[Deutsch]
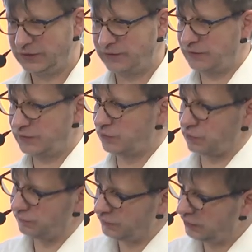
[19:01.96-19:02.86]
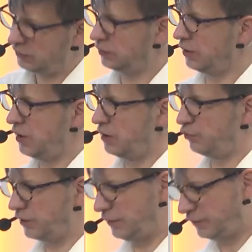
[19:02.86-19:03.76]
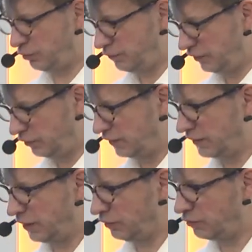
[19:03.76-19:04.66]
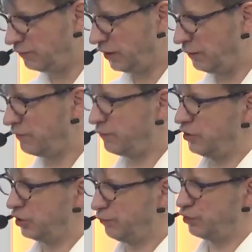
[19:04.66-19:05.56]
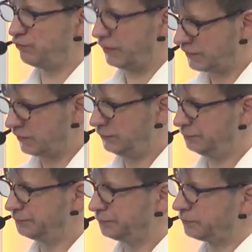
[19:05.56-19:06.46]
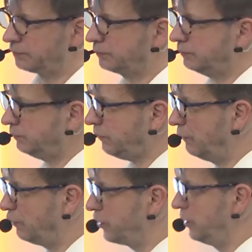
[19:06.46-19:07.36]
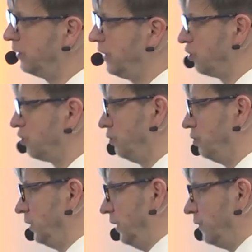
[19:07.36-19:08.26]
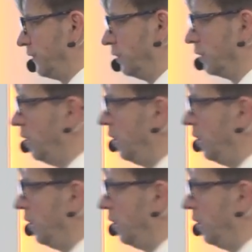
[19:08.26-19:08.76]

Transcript: lassen, was ist uns wichtig, muss einfach irgendwie sozusagen irgendwie einfach mal einen Chip zum Basteln, wo solche Teststrukturen drauf sind.